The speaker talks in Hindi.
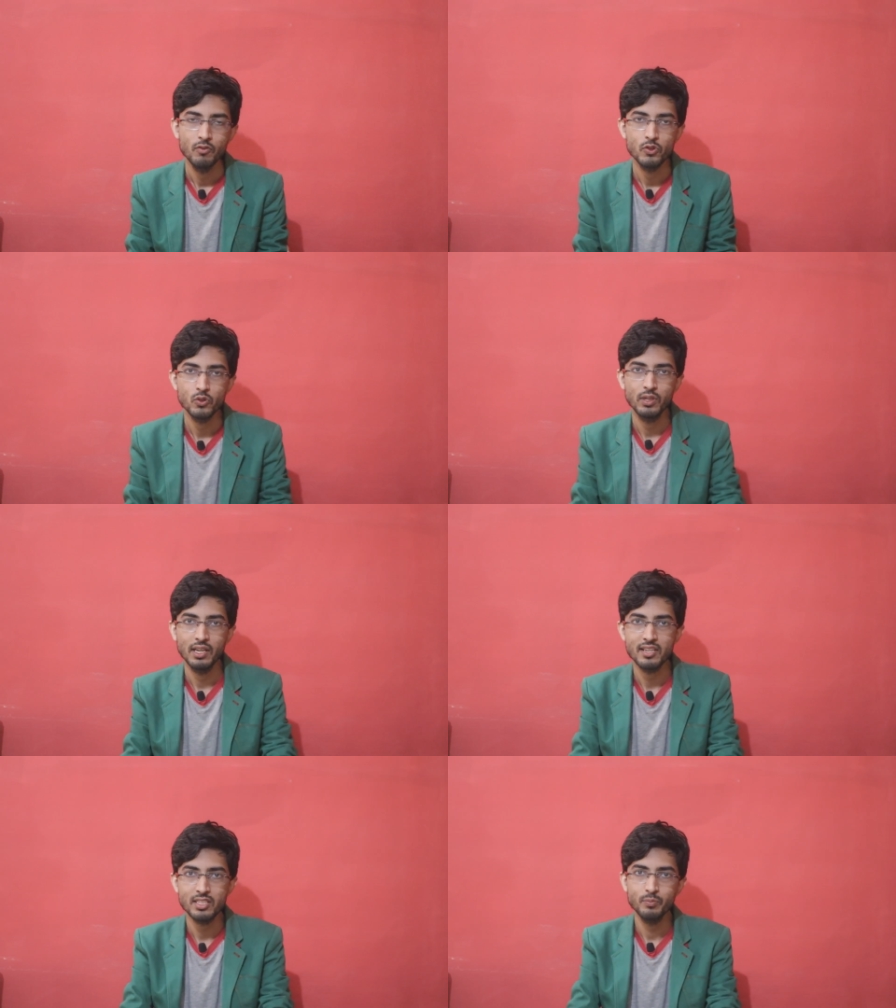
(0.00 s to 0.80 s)
वो जो
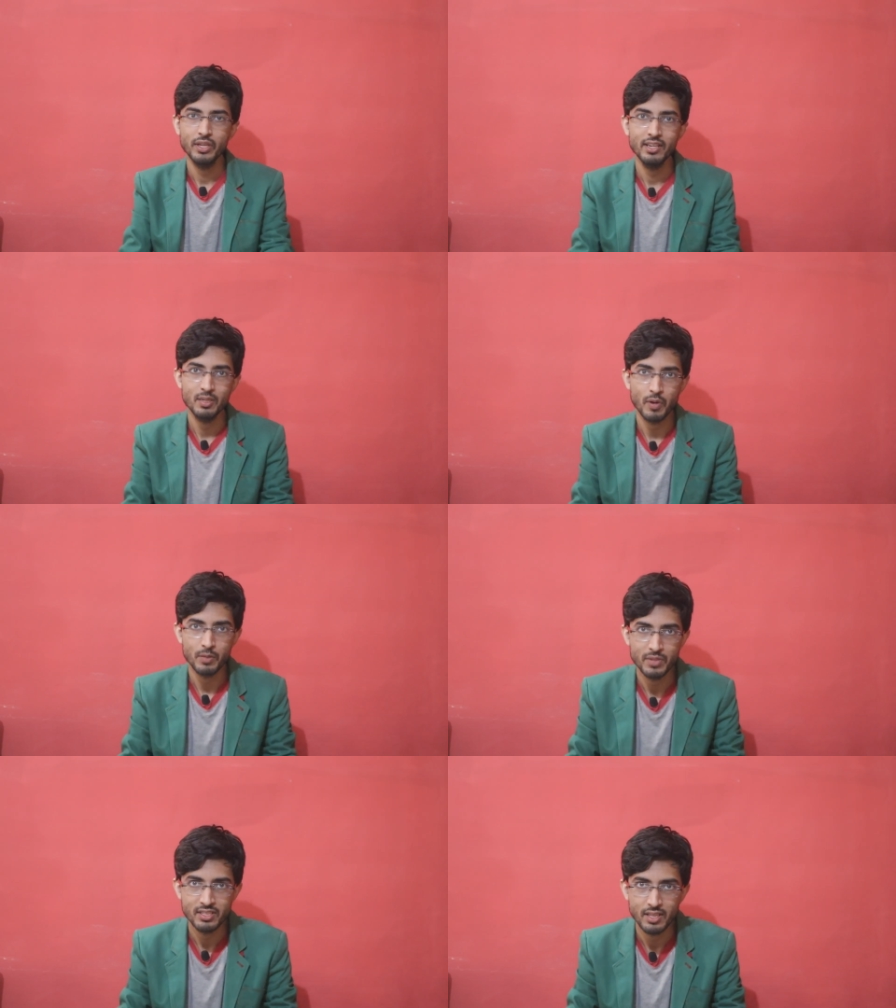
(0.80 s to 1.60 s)
गलाजत भरे
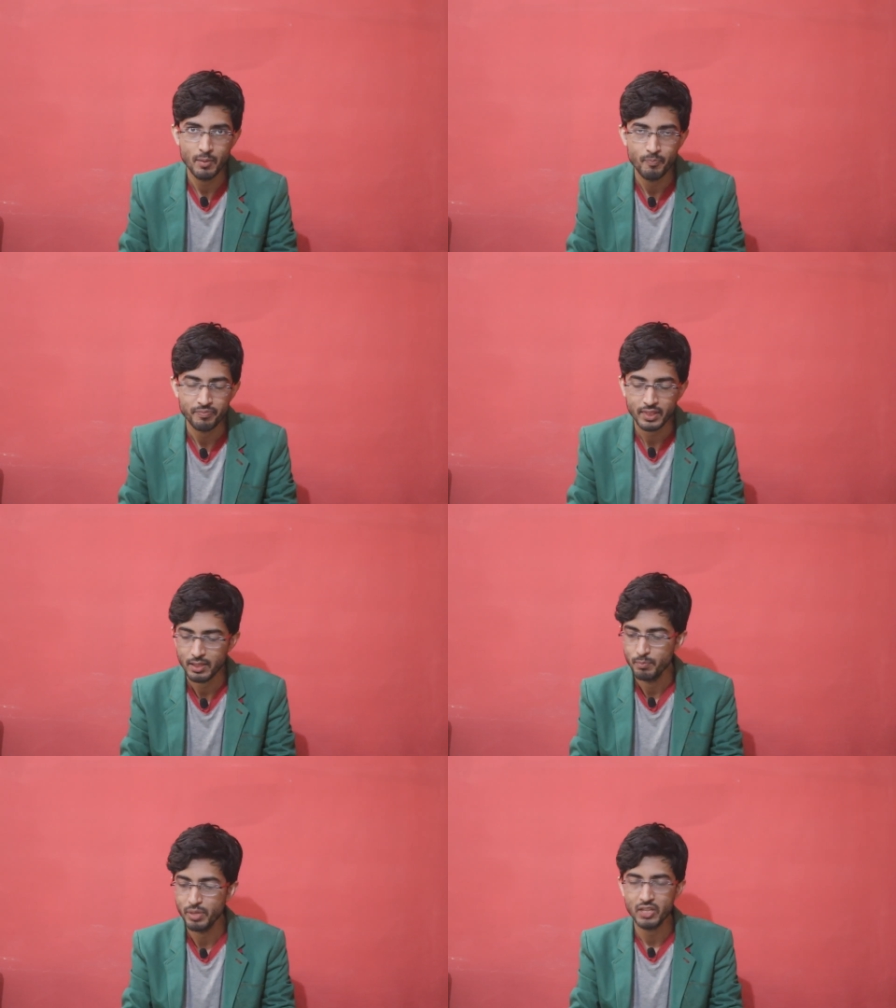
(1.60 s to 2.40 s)
डिपार्टमेंट्स हैं
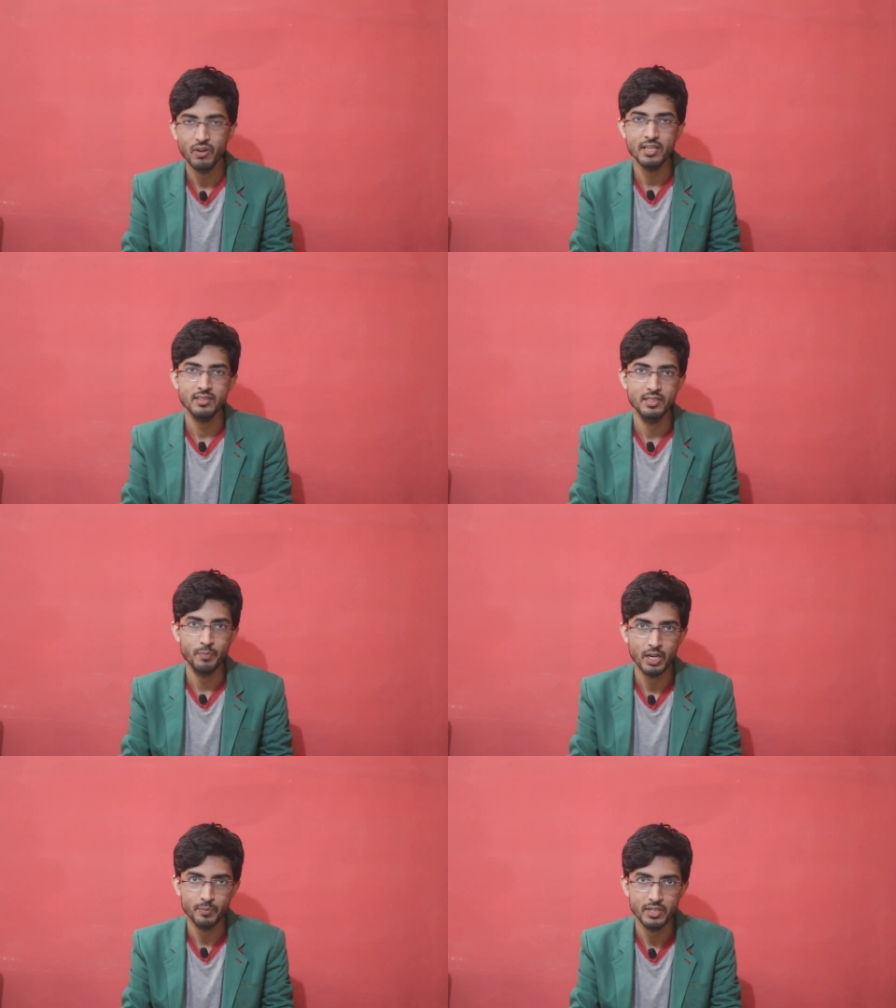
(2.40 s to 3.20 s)
बकवास
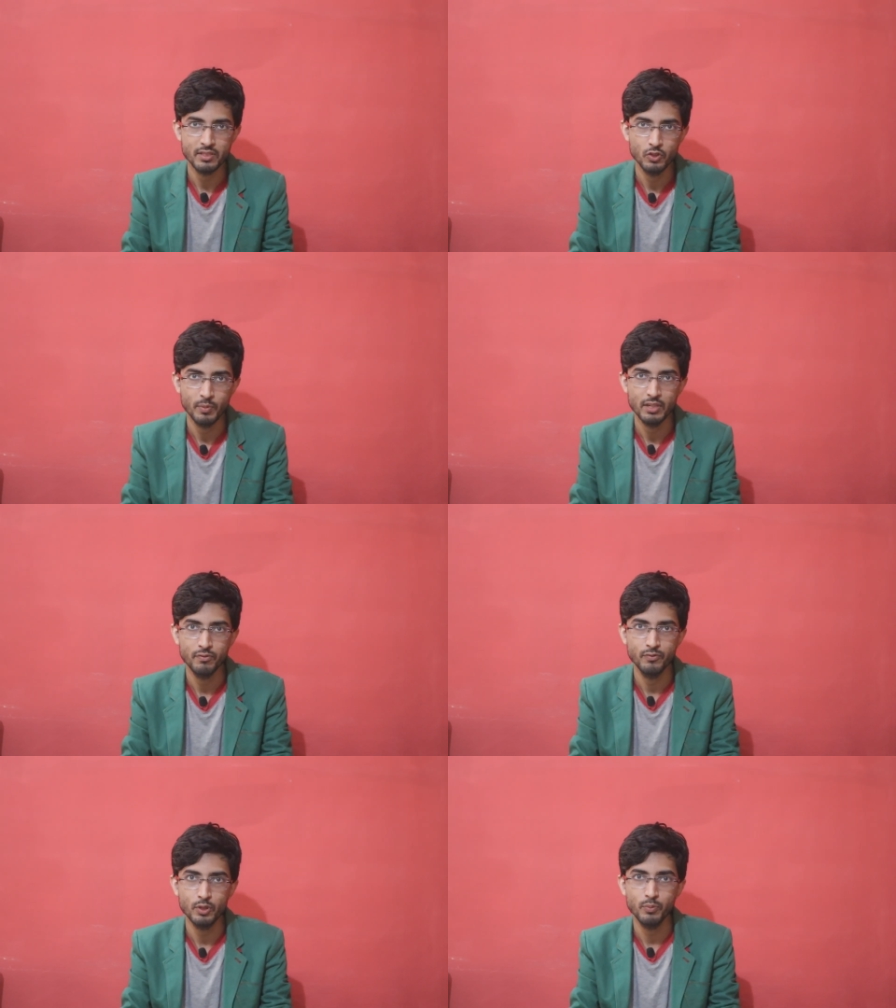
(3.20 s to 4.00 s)
डिपार्टमेंट्स जो मेरी
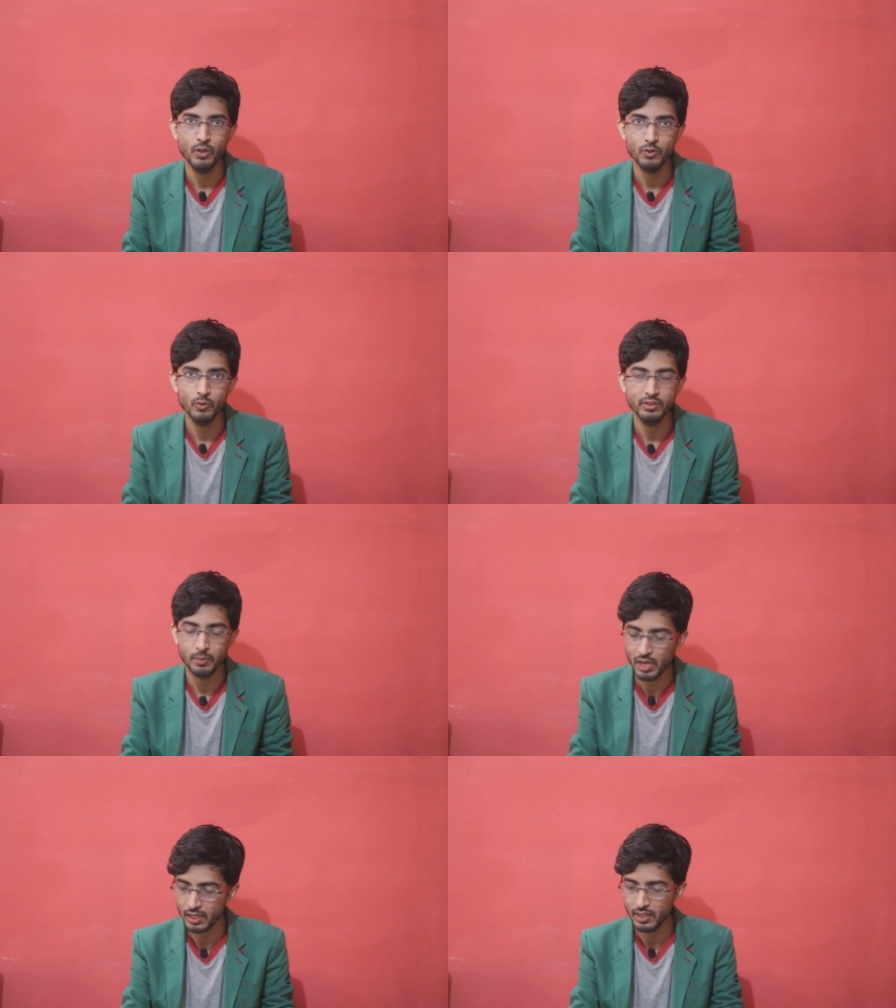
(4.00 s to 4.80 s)
फुटबॉल को
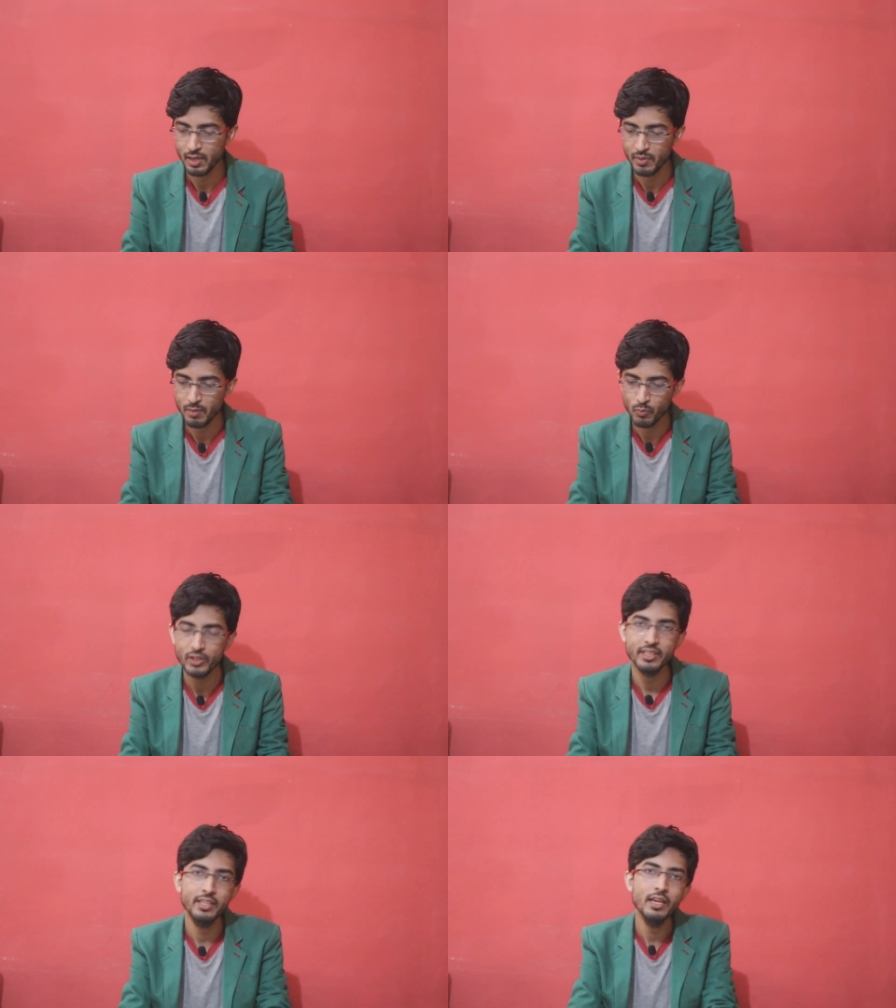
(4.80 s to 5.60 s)
तबाह कर रहे हैं मेरे
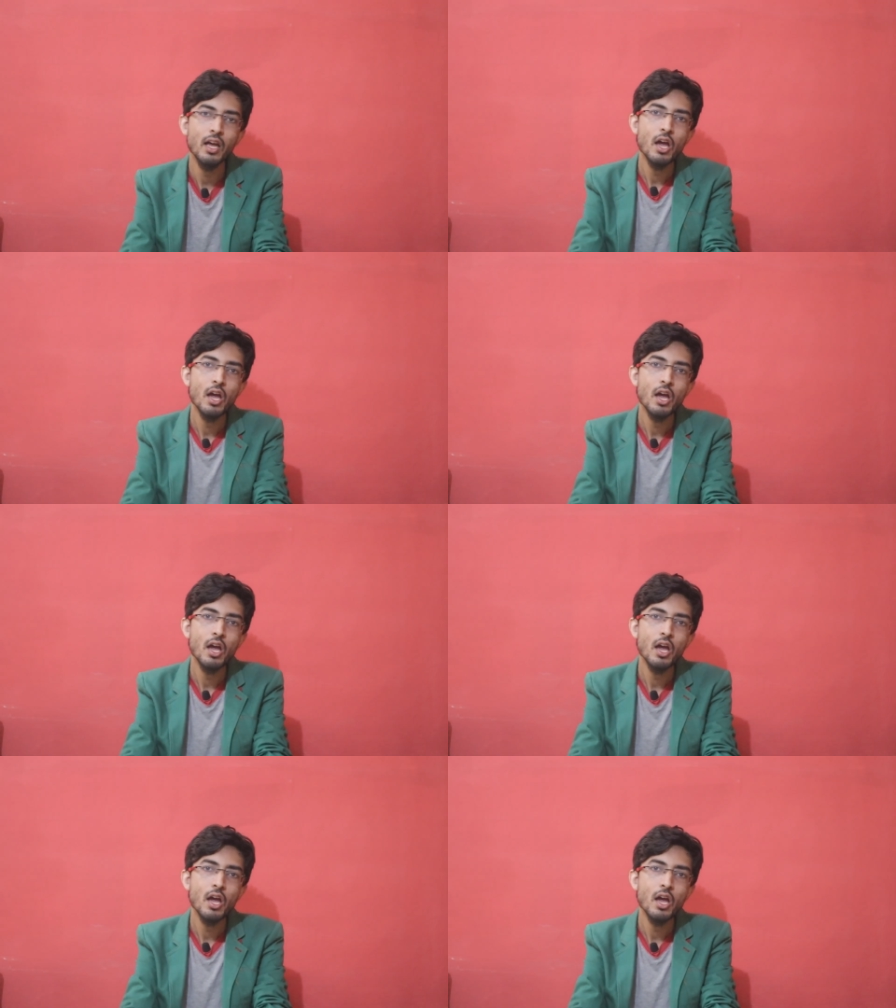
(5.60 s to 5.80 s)
मुल्क की